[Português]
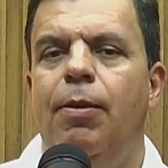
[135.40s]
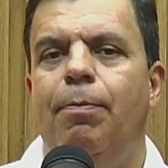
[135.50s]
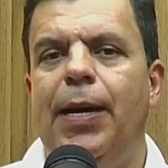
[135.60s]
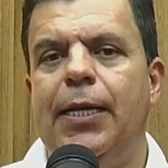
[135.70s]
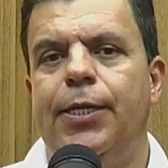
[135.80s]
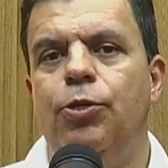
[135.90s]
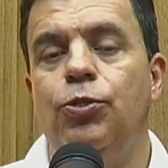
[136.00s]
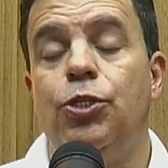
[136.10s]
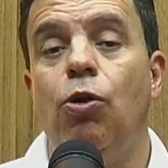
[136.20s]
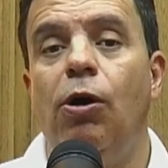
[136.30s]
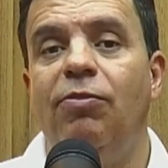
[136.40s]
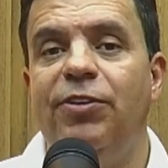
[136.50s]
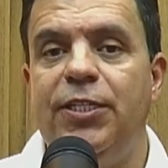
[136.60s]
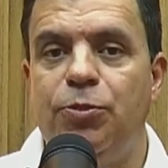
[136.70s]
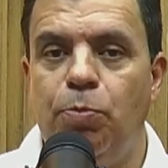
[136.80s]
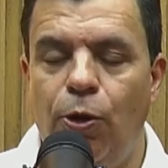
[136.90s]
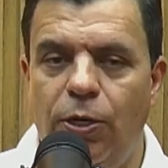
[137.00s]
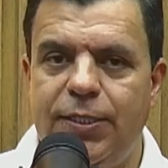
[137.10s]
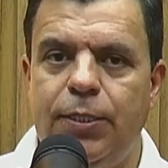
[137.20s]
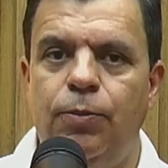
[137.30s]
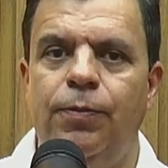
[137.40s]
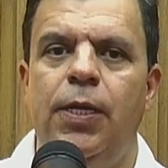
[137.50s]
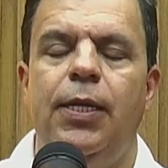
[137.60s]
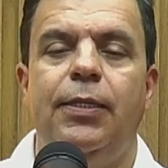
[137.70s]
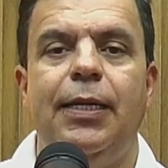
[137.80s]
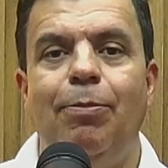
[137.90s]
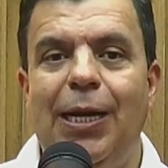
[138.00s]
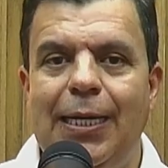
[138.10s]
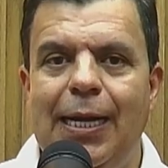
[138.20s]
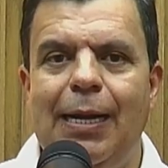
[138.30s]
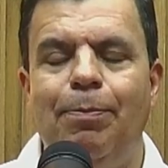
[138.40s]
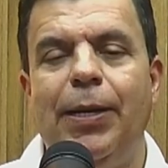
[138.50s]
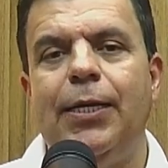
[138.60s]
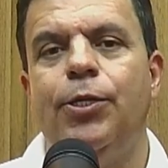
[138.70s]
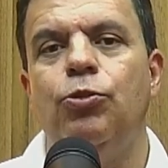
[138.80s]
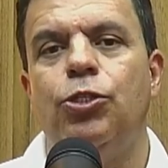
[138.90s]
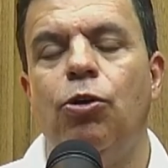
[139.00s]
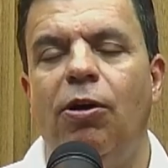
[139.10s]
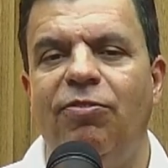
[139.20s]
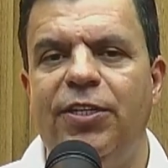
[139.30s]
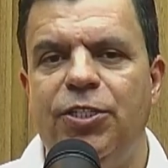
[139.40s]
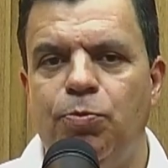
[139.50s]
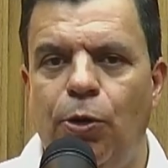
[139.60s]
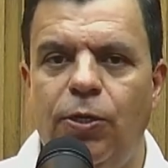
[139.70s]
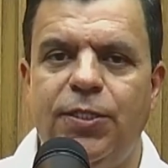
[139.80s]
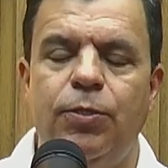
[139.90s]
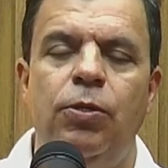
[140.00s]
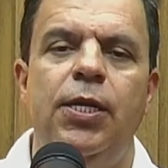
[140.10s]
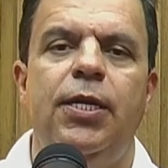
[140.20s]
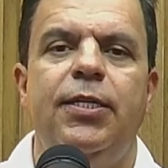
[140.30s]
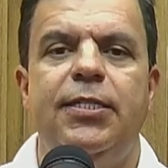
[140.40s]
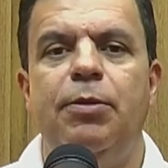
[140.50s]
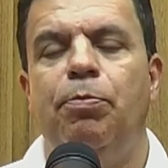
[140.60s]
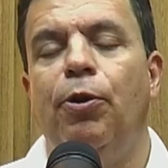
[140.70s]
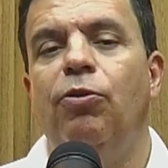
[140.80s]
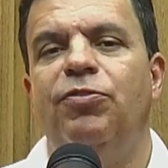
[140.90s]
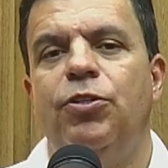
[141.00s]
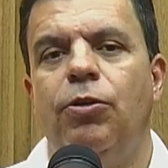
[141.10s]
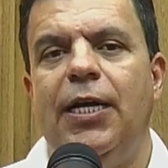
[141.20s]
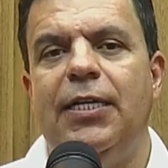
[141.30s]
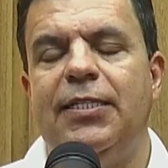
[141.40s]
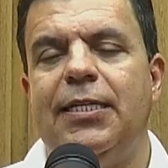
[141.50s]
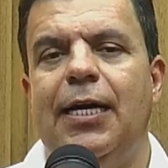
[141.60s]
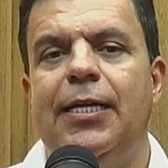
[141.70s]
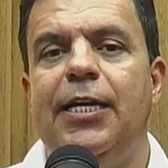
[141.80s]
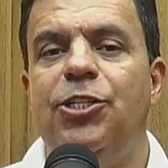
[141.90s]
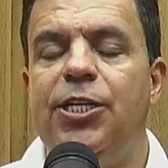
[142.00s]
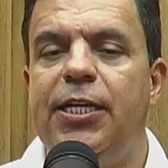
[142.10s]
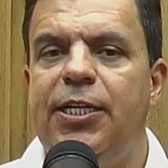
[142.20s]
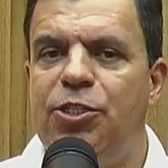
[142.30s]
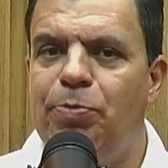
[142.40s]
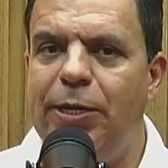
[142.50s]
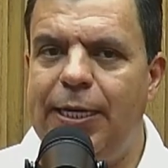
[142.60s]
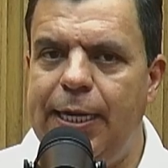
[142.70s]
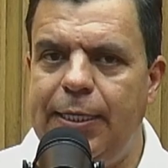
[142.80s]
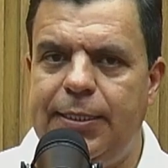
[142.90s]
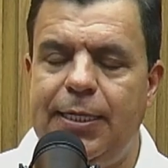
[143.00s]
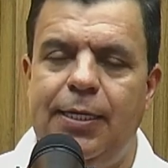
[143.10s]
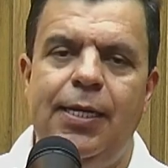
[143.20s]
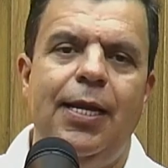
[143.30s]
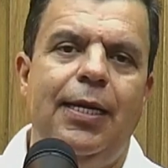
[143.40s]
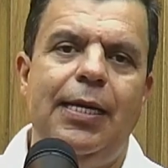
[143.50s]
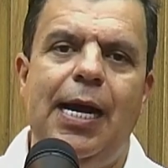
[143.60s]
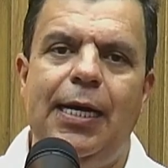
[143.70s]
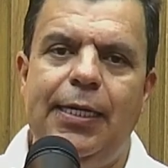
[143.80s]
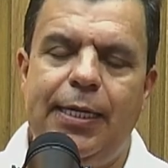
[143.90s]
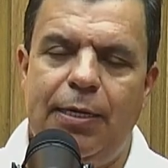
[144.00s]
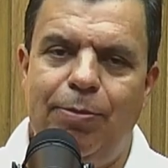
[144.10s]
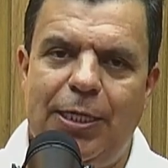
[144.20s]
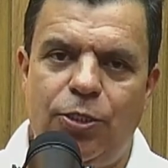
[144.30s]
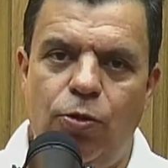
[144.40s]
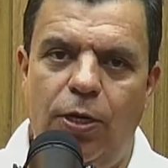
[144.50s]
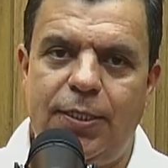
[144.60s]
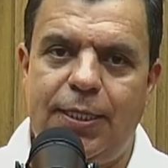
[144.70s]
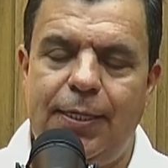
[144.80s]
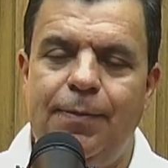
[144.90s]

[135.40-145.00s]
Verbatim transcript: para que os jovens possam trabalhar para que os jovens possam se profissionalizar e adquirir experiência na área que ele mais gosta,